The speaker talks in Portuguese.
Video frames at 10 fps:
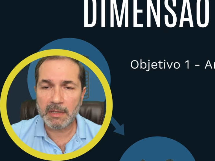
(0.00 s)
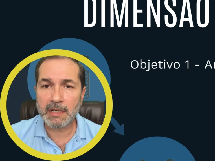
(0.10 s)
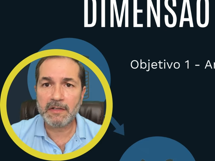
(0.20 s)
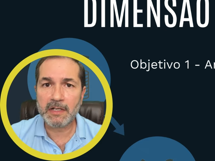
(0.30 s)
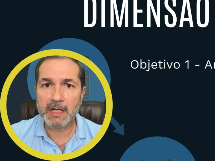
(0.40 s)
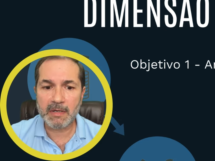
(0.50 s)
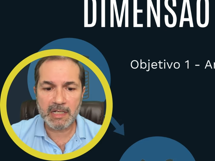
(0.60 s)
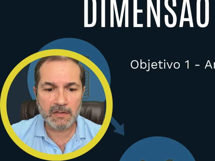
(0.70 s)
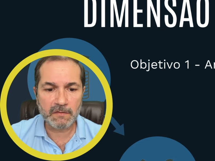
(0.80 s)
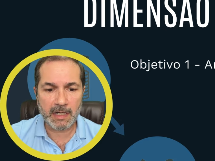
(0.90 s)
ficar
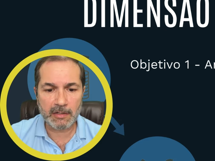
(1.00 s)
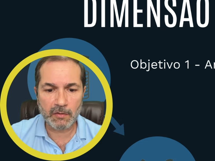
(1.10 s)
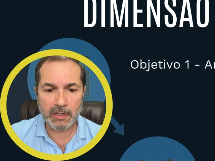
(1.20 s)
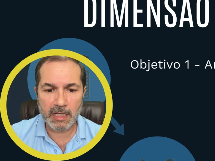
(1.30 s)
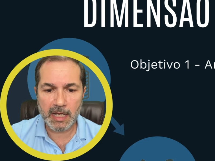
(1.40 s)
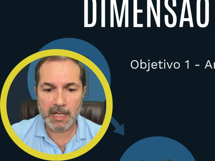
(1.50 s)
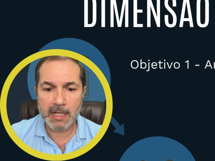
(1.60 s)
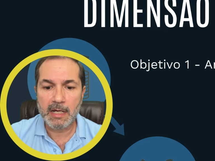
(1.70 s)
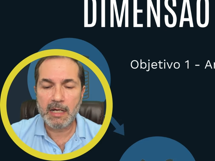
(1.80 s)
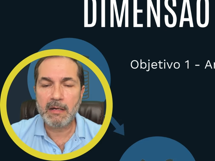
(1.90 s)
mais fácil, que
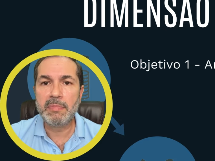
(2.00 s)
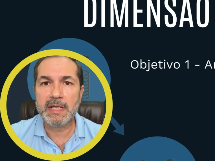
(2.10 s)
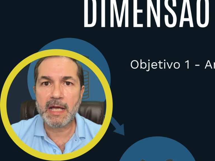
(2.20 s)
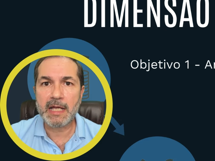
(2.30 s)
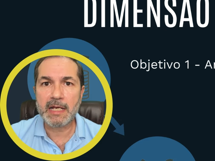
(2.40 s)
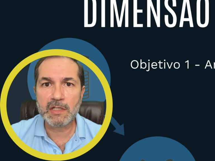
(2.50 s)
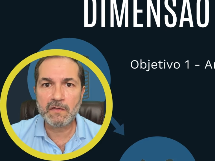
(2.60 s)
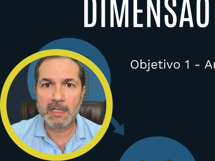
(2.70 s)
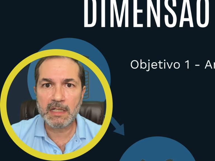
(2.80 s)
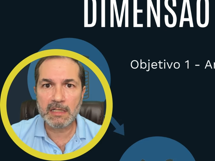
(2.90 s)
é ampliar as
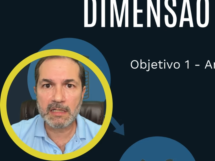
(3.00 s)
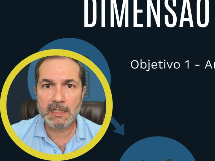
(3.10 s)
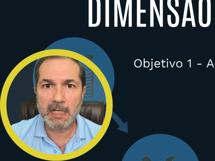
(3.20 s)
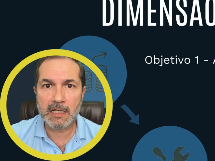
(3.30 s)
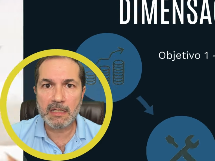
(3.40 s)
vendas em